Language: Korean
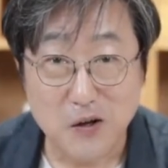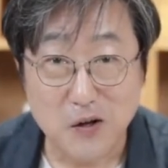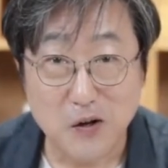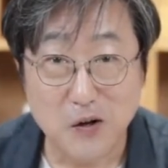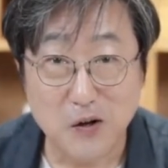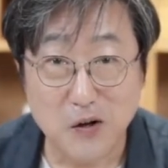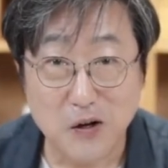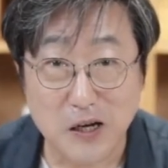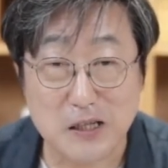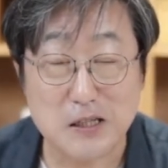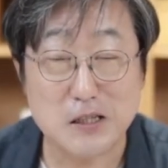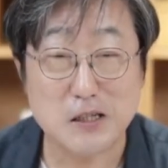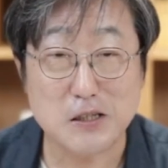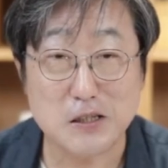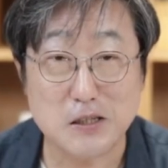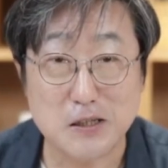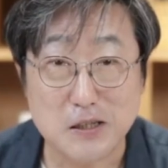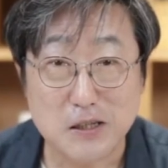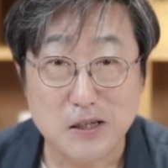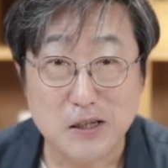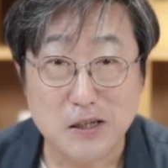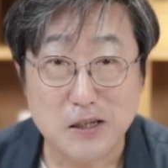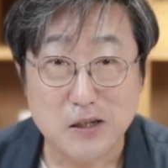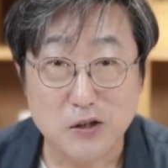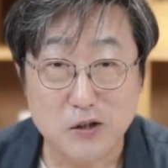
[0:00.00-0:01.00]
하여튼
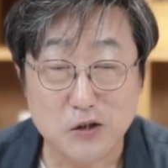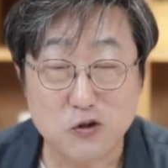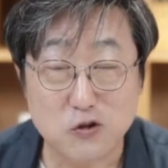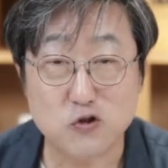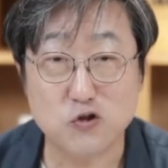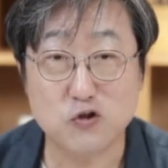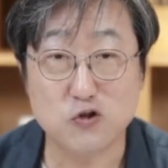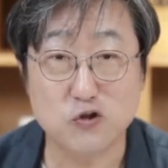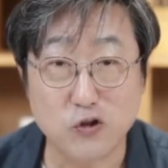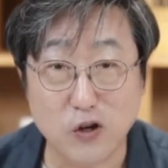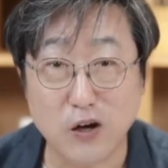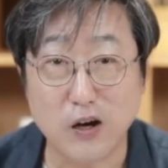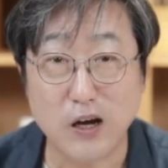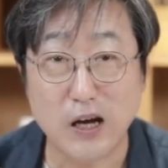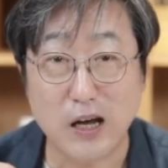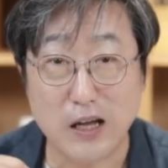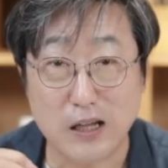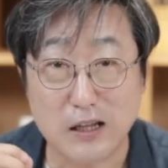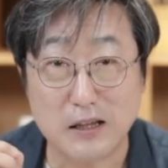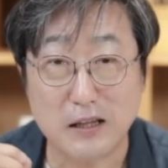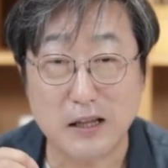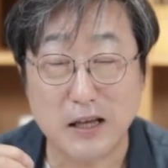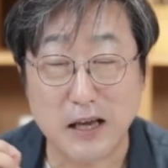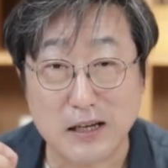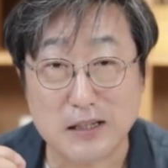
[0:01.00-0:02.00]

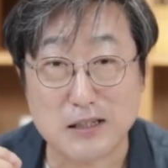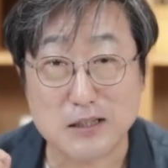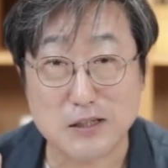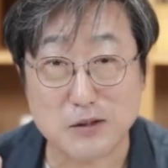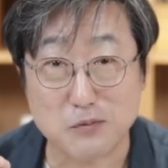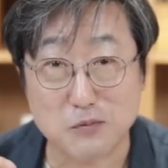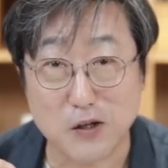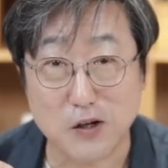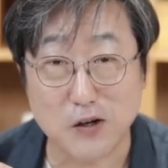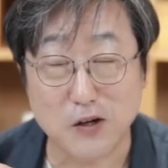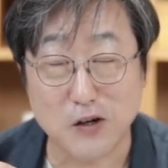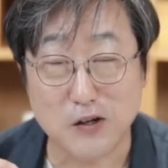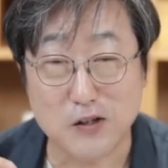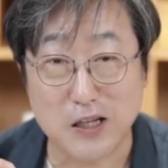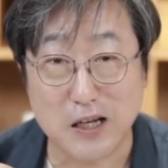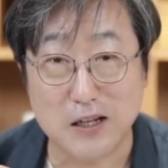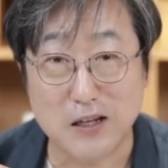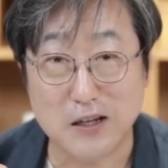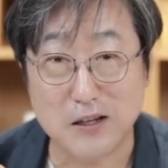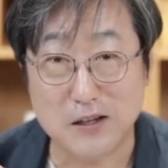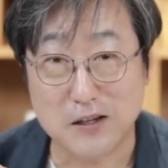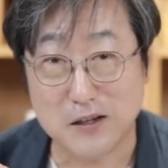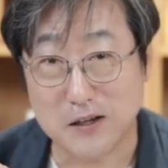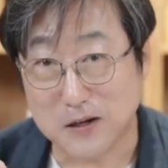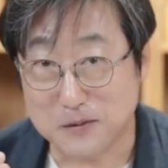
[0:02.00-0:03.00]
중요한 핵심 영어
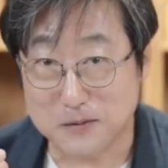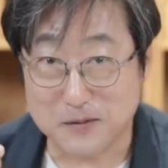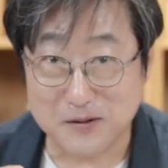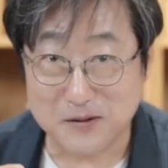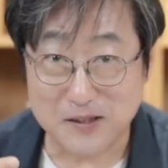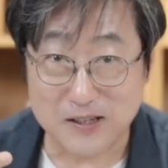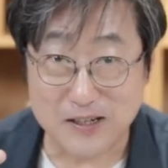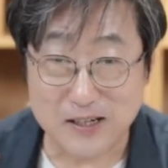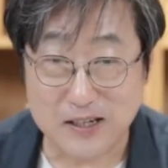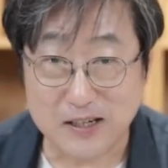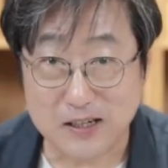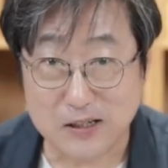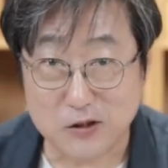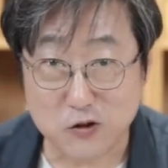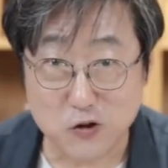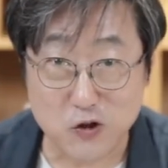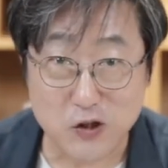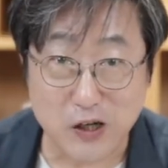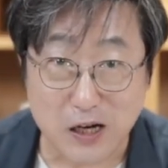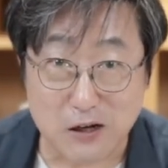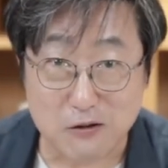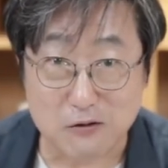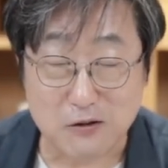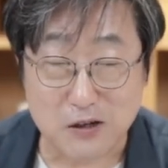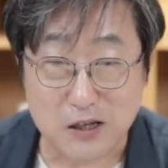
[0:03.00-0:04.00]
단어는 여러분들이
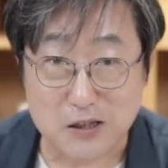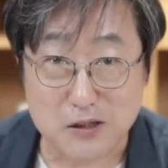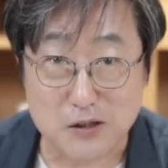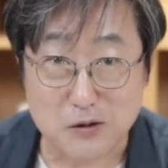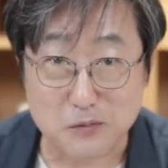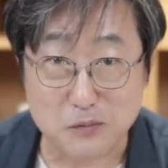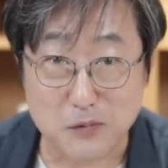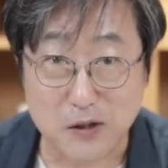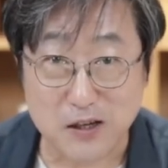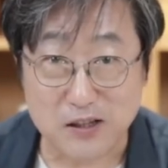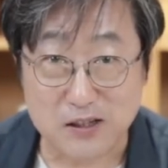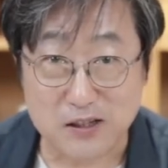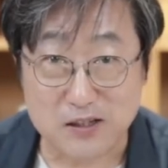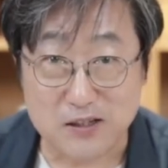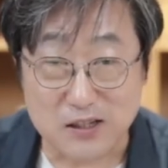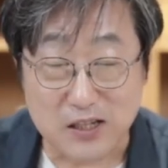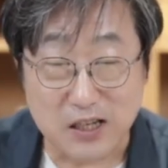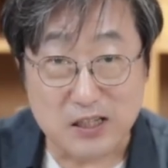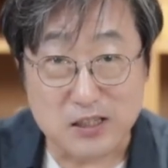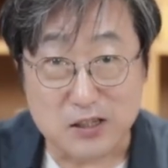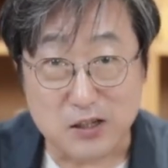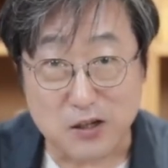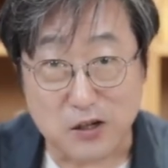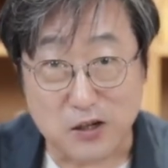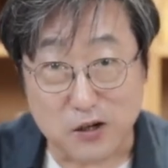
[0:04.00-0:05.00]
취하고 계시면 그게
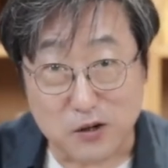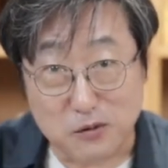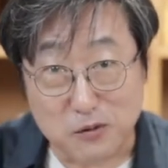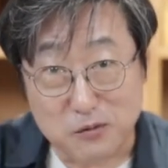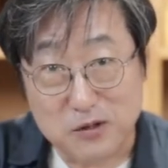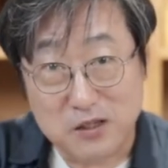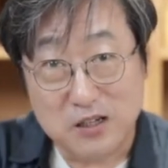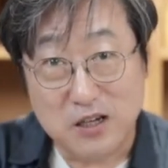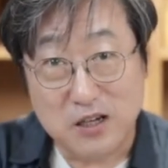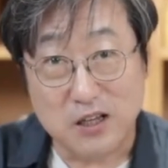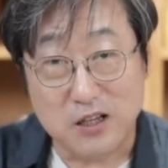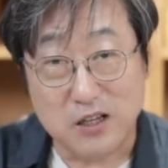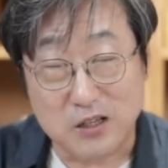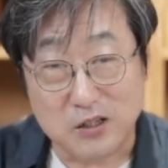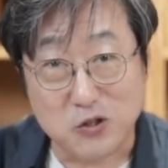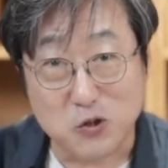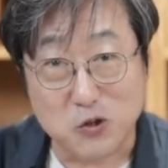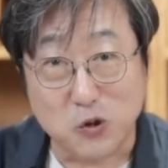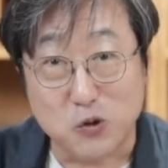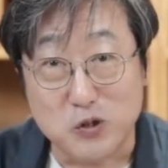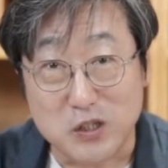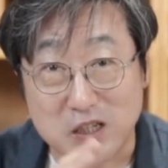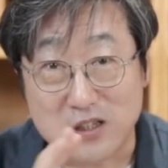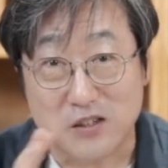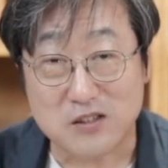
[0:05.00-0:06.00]
이제 여러분들의
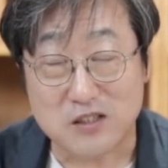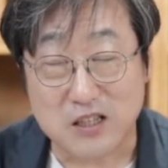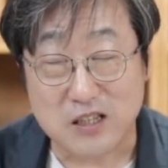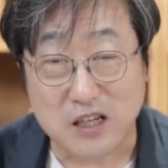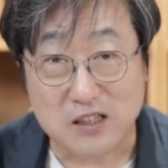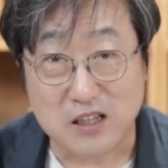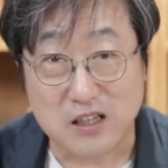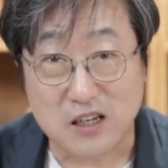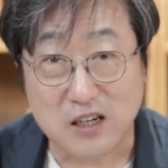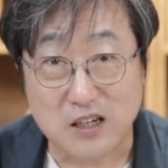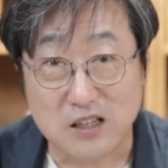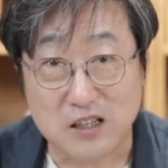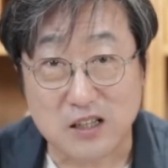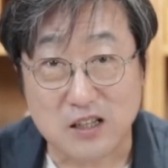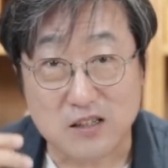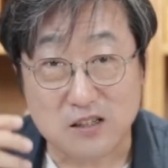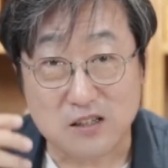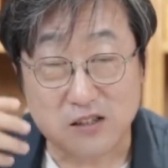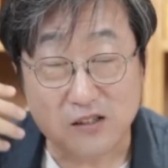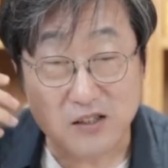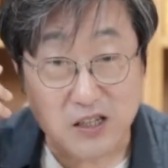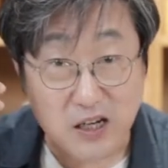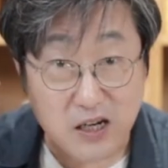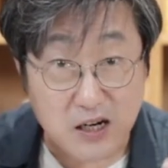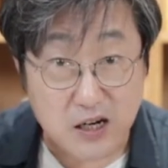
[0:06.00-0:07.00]
존재적 상태가 돼서
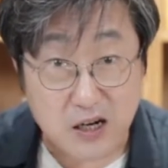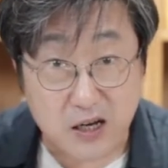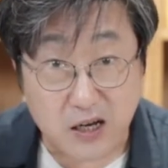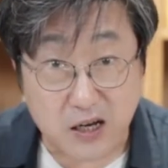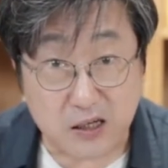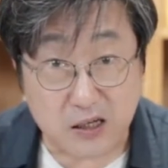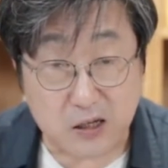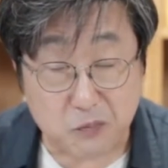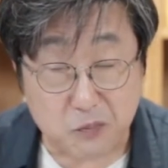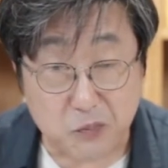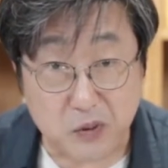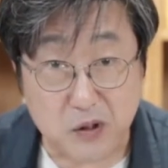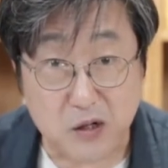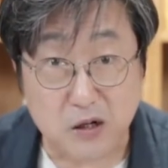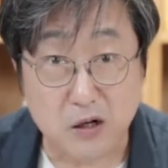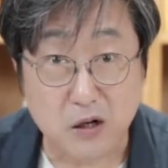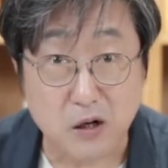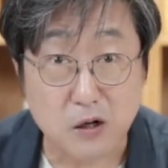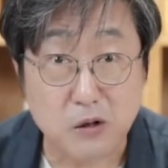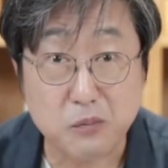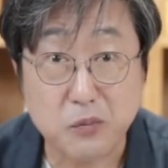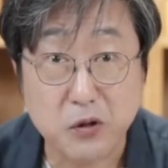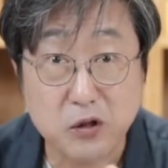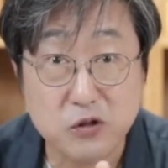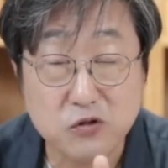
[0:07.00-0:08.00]
생각의 깊이를
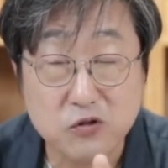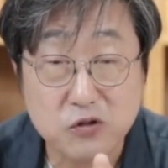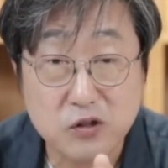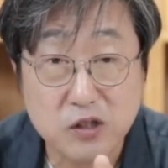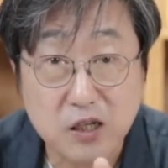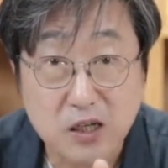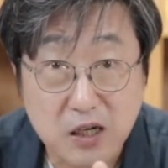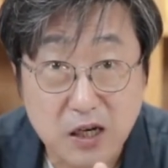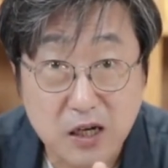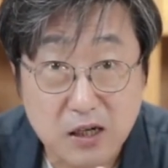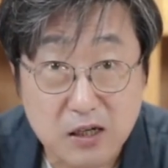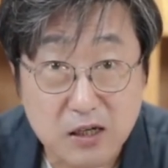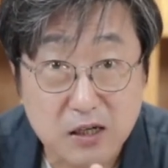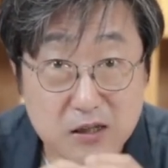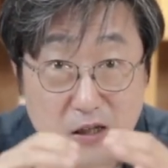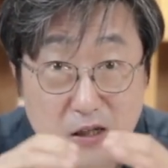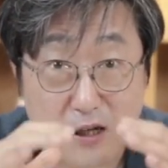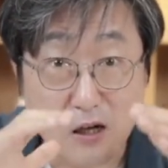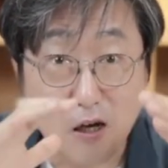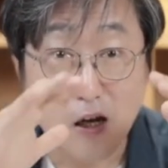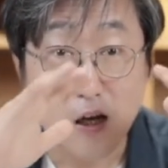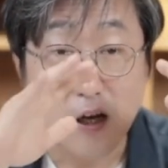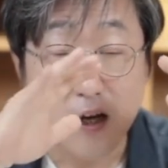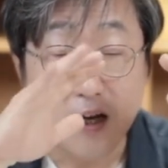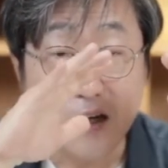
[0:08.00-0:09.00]
넓혀주니까, 그래서
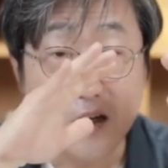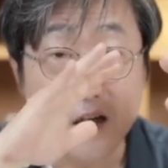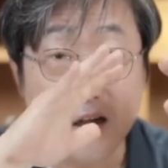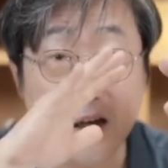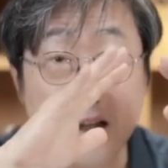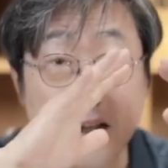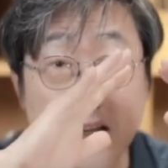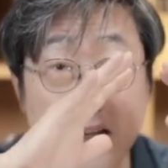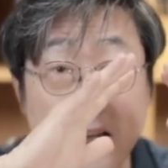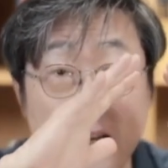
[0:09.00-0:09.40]
그런